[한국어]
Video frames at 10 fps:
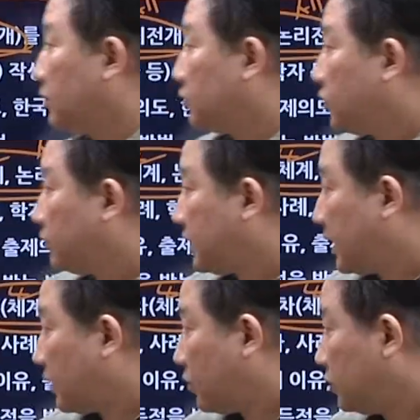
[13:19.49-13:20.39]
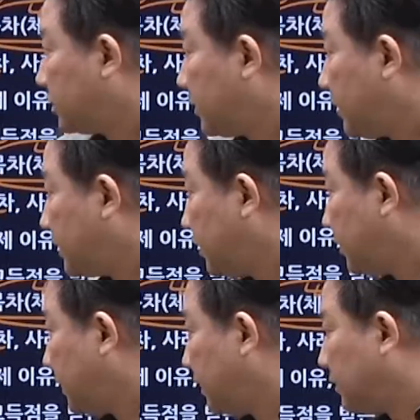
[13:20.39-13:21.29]
좀 이제 고득점
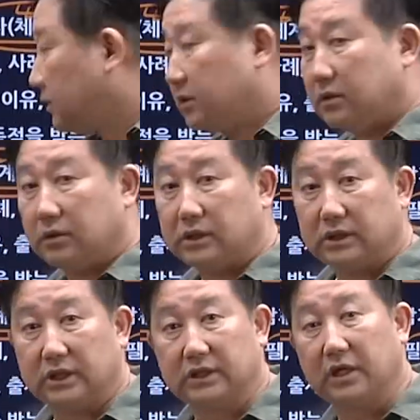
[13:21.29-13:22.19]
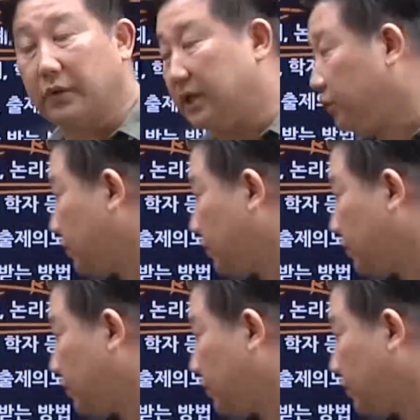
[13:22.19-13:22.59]
하시려면 인사관리도